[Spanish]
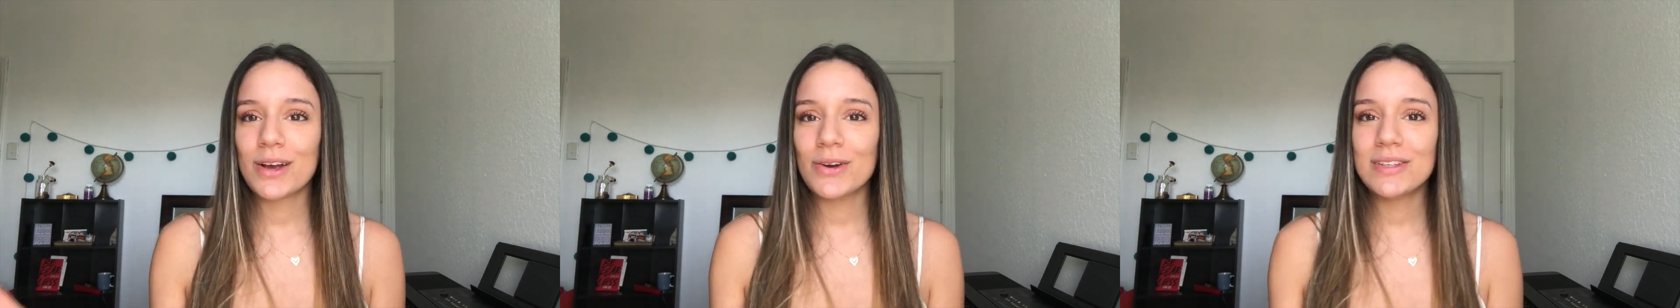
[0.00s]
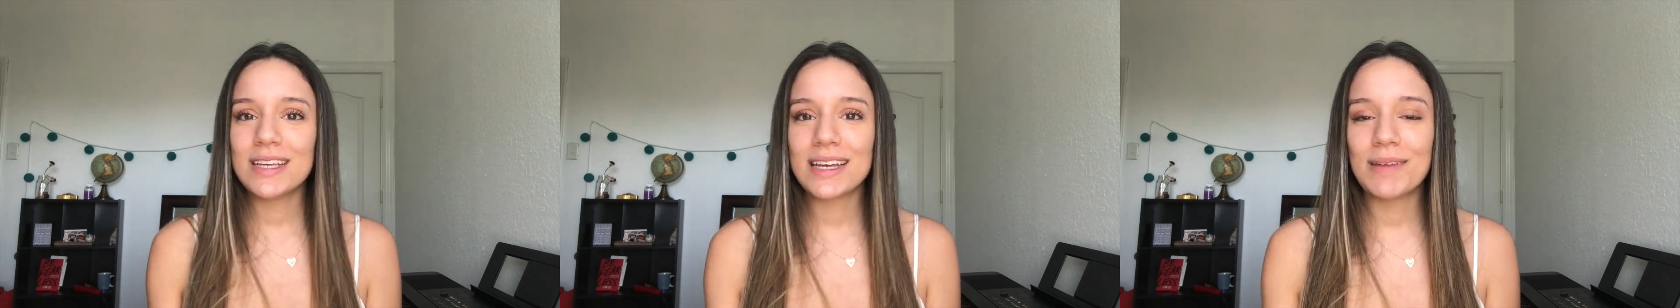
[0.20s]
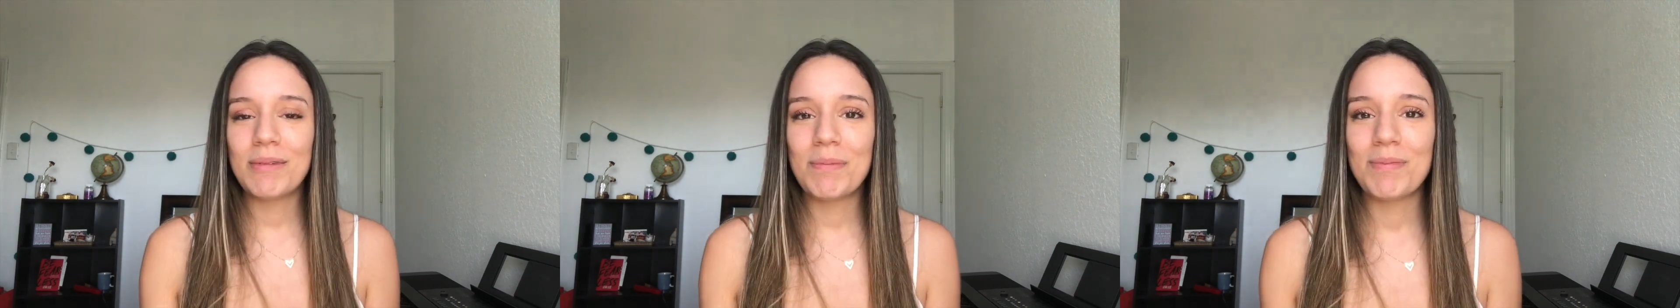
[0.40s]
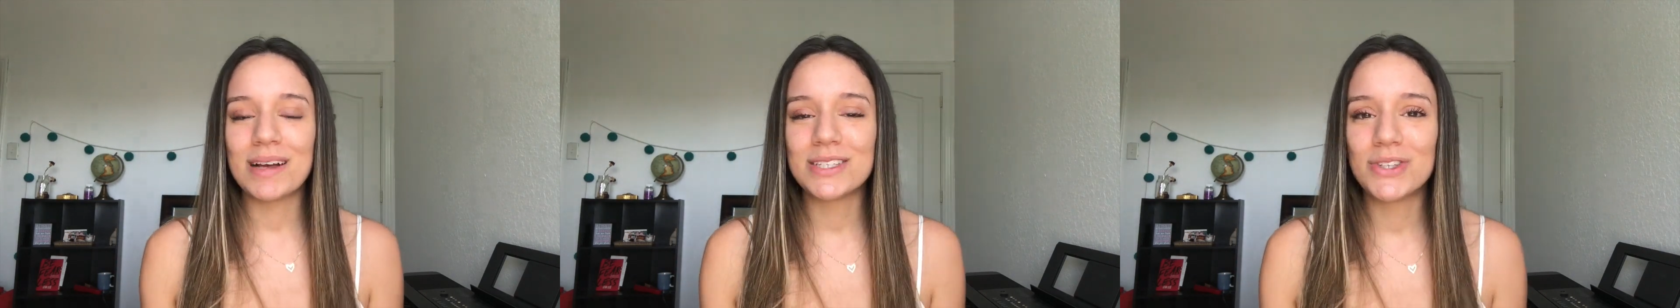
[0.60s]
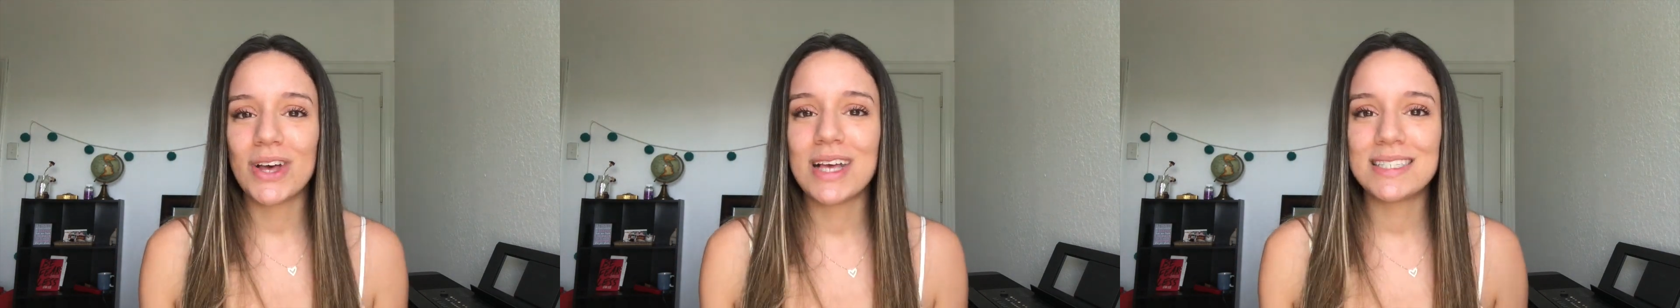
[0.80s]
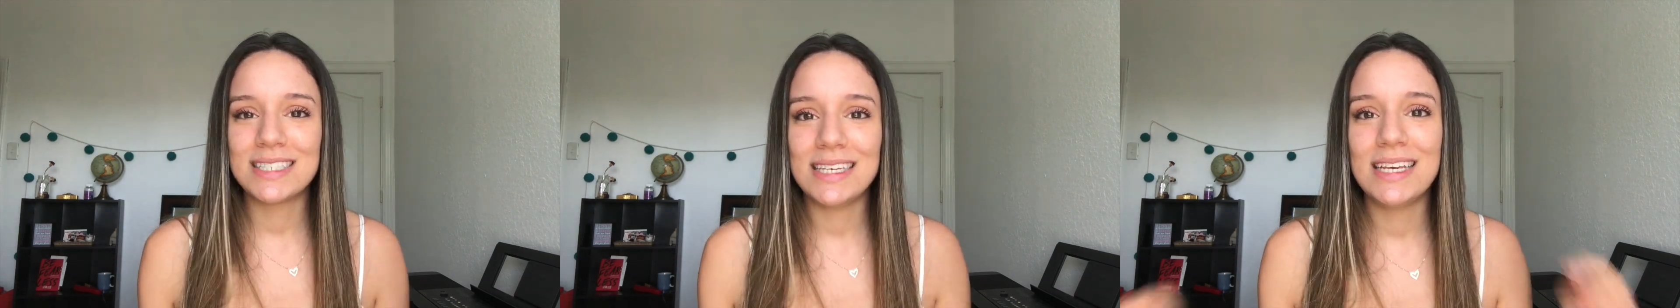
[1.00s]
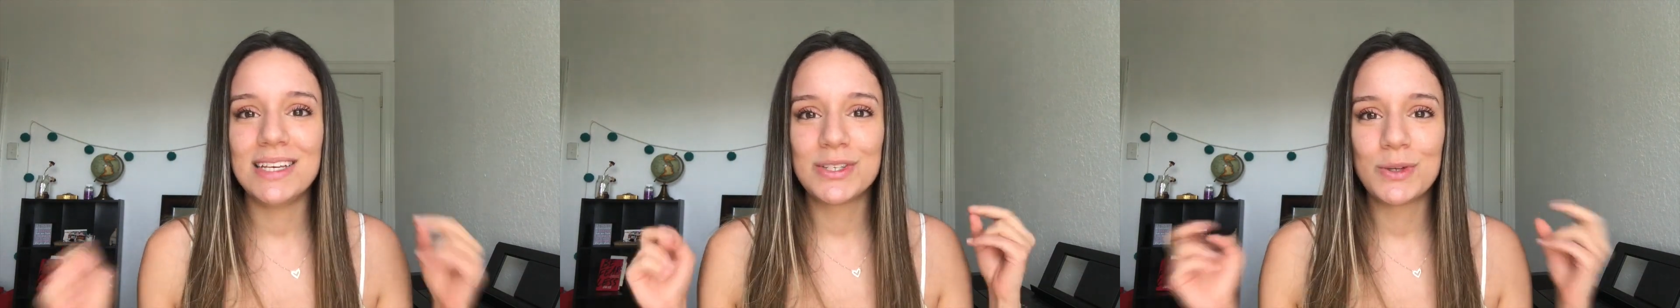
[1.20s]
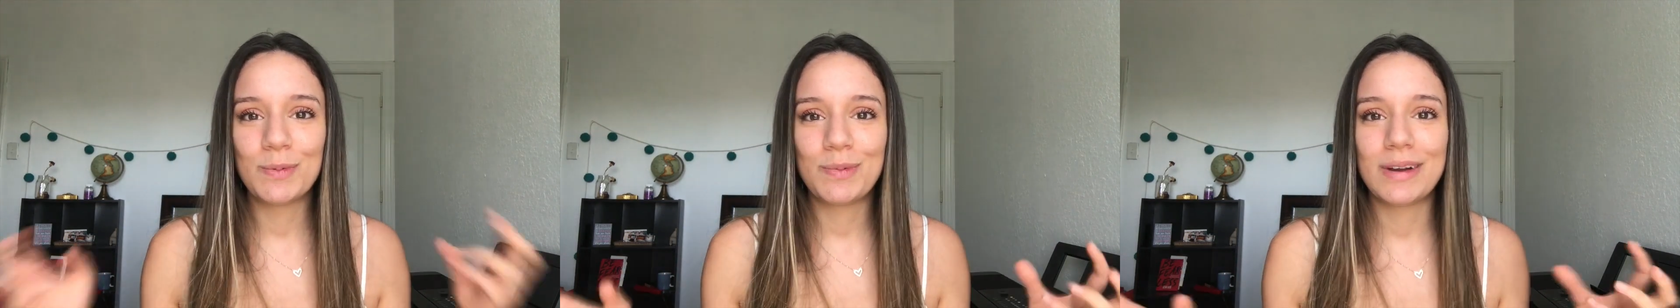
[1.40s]
cosa que me pasó así
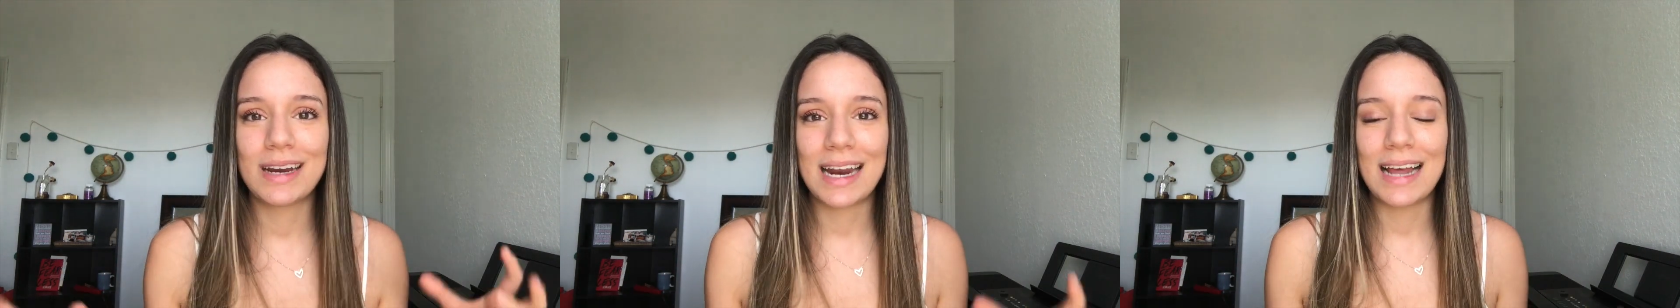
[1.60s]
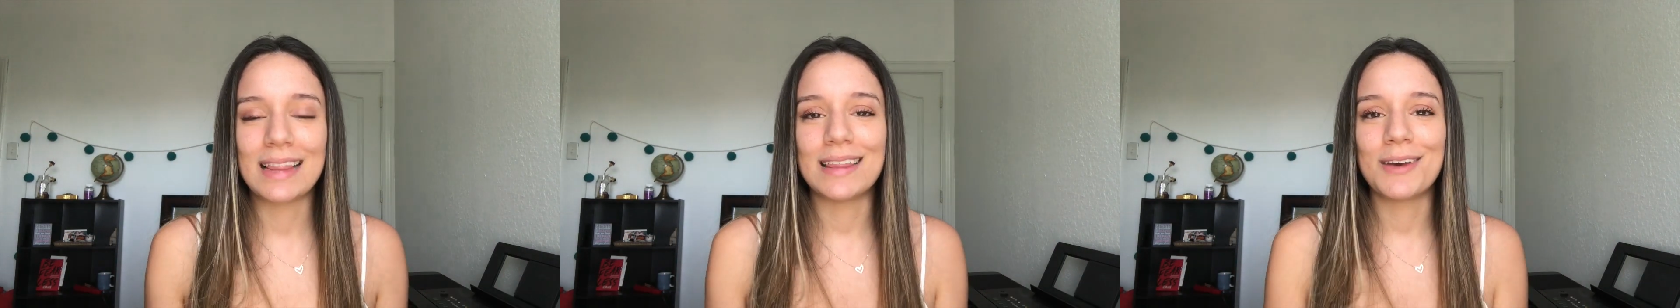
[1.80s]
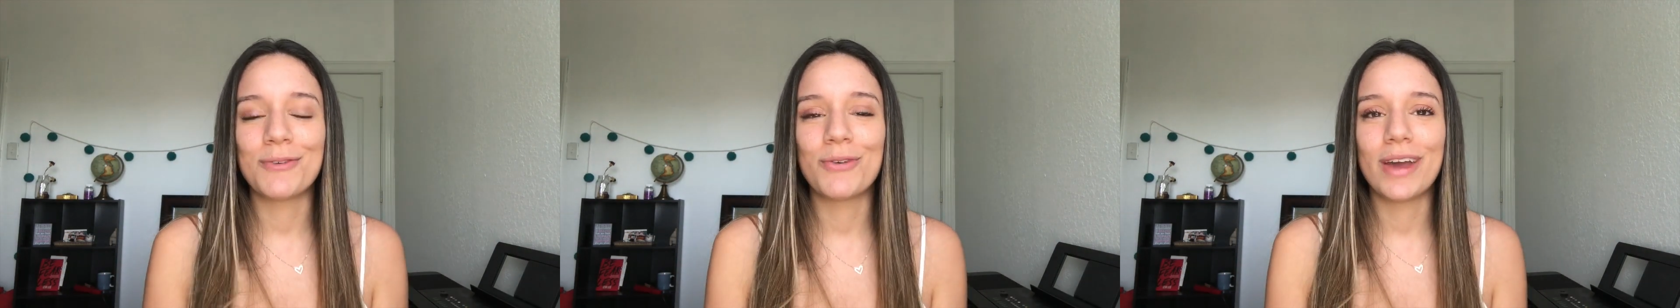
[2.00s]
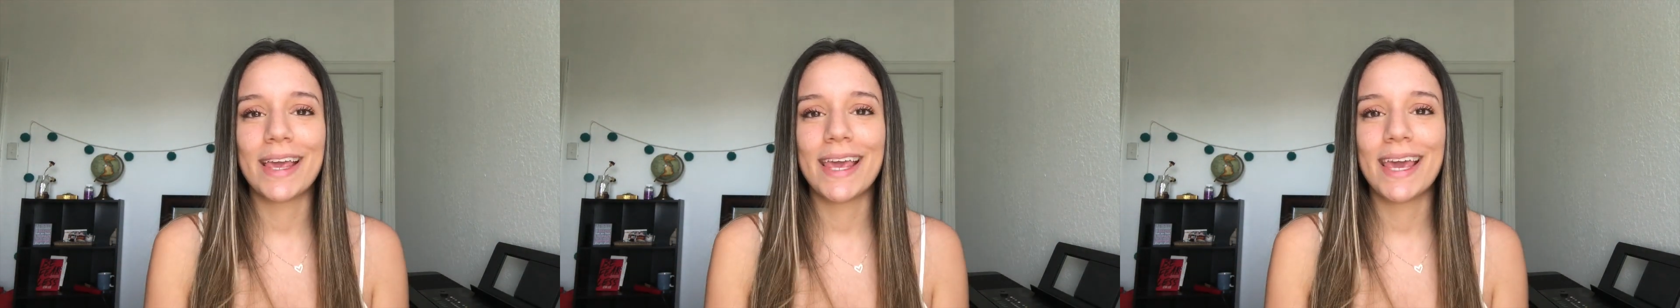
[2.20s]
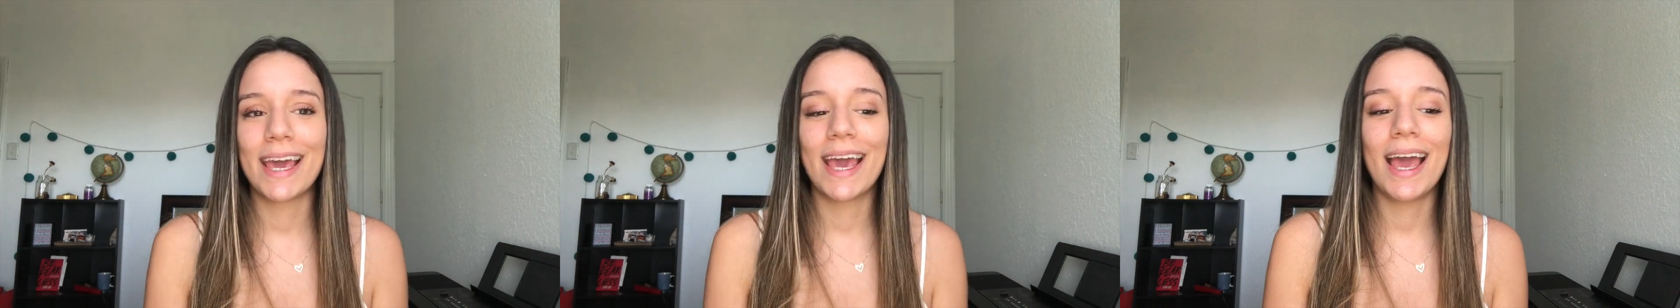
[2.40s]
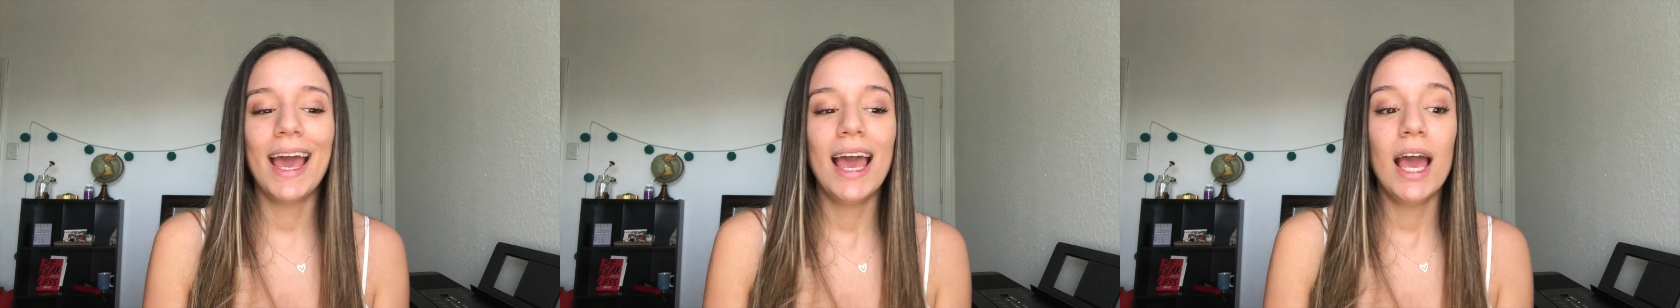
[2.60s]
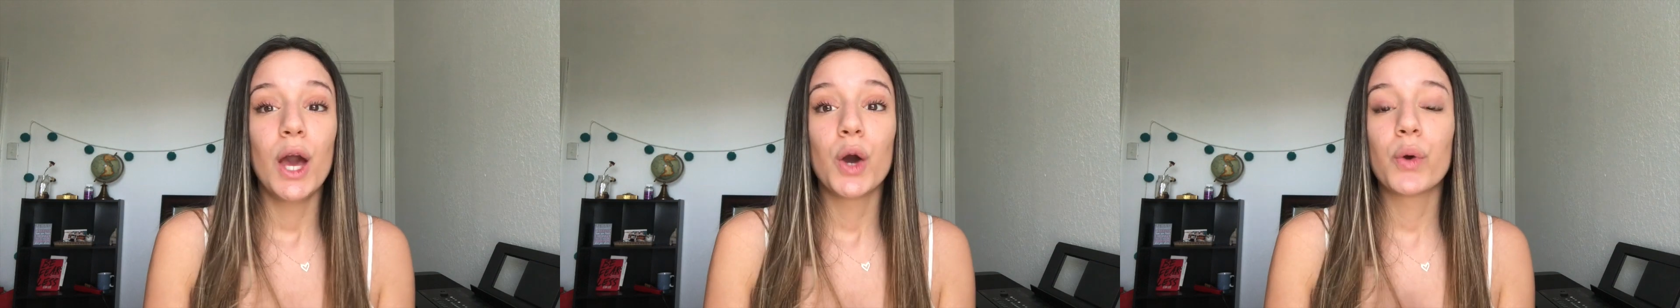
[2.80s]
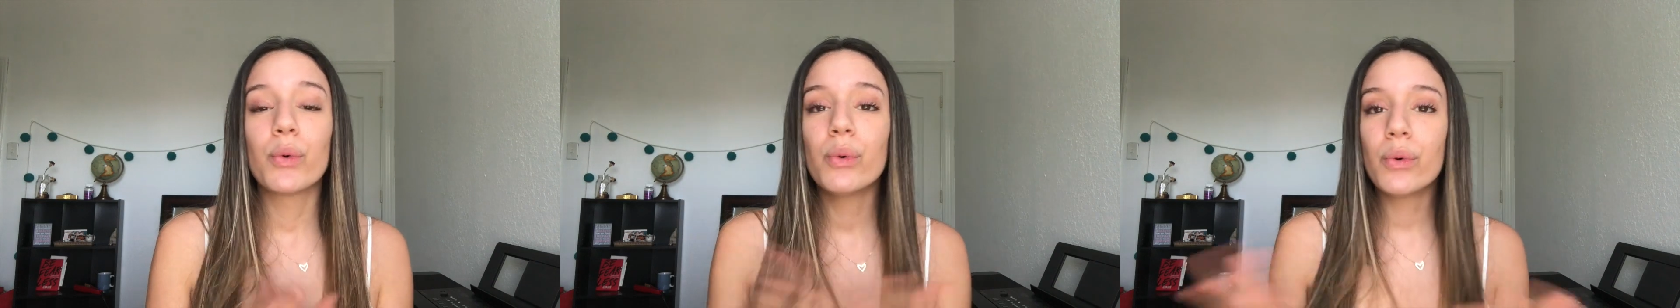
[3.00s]
súper grande fue que
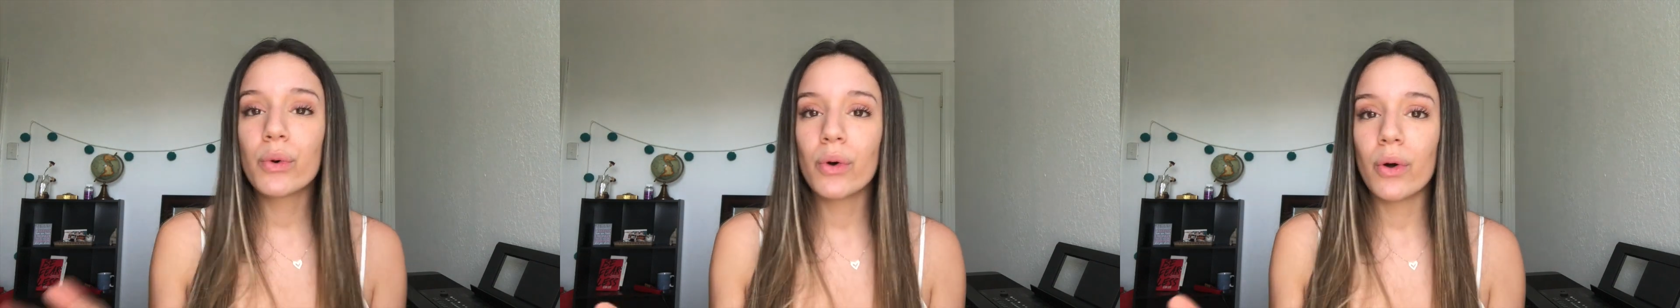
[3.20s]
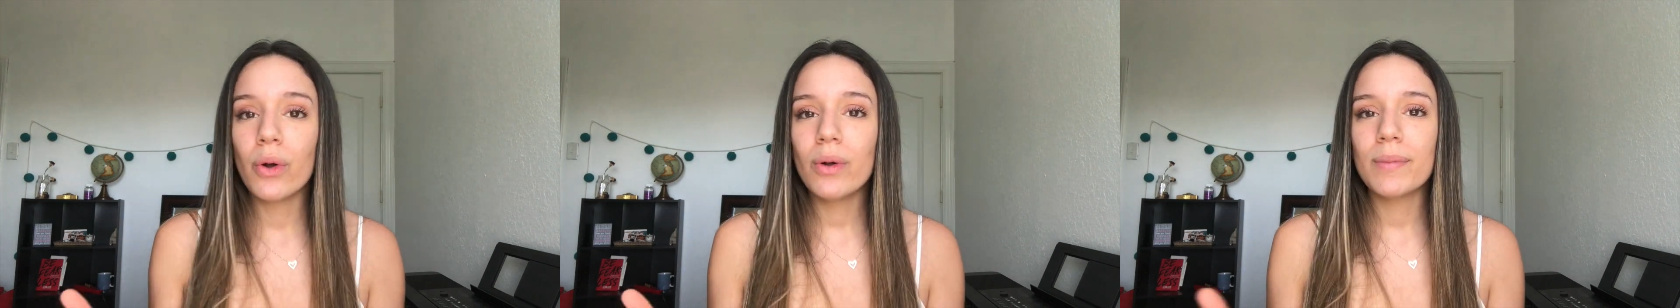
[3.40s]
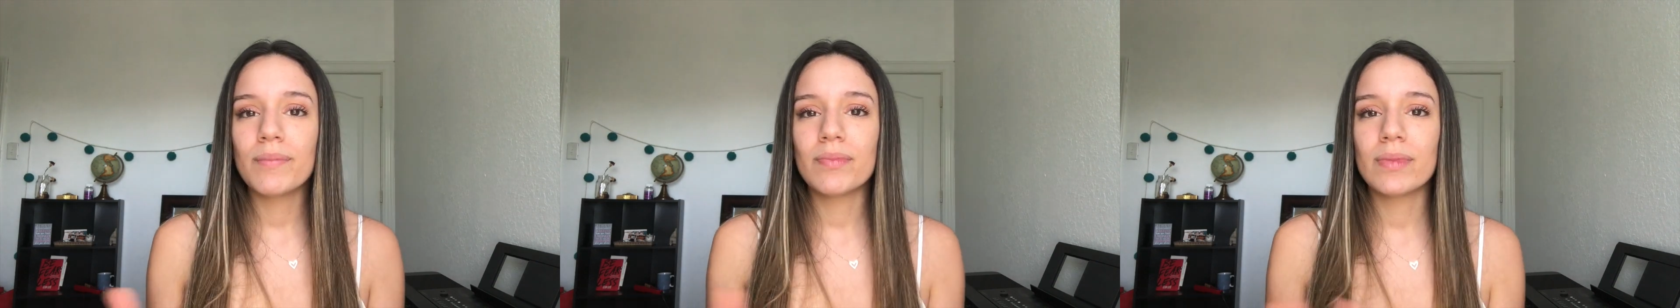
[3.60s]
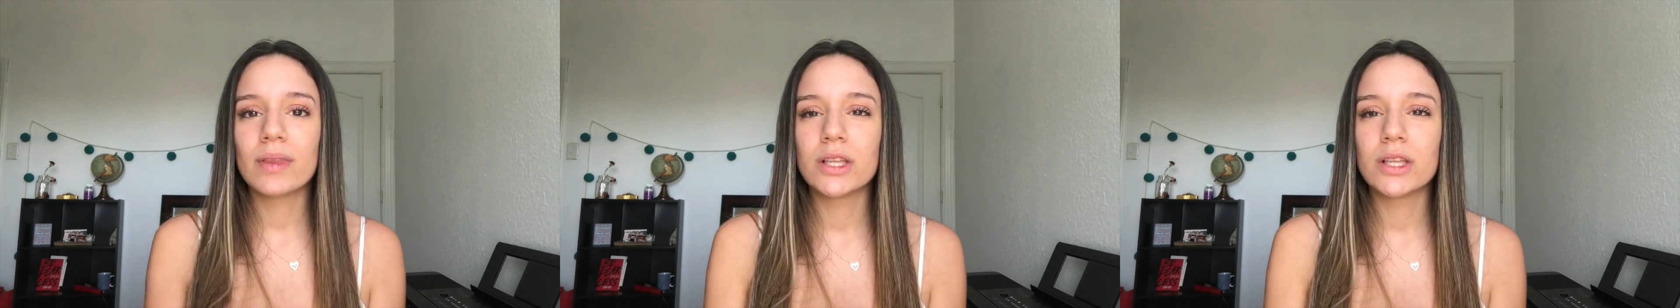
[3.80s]
Google,